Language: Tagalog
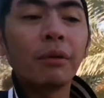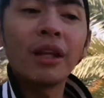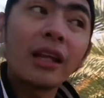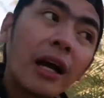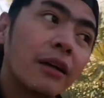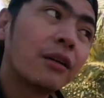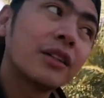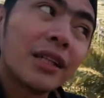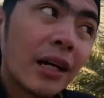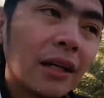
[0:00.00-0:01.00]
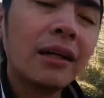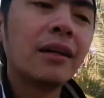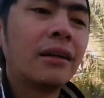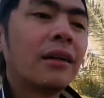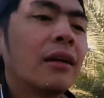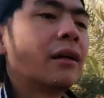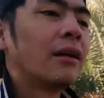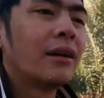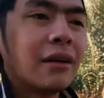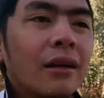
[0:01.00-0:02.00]
Pupunta tayo sa
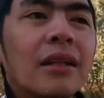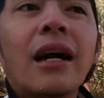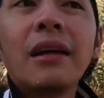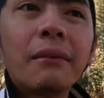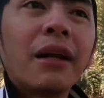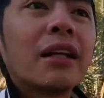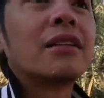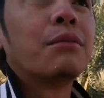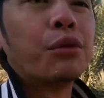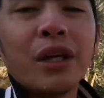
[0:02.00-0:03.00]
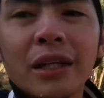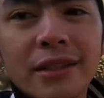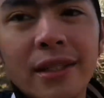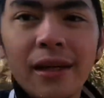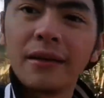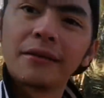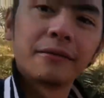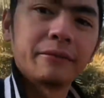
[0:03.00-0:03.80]
taniman ng sibuyas.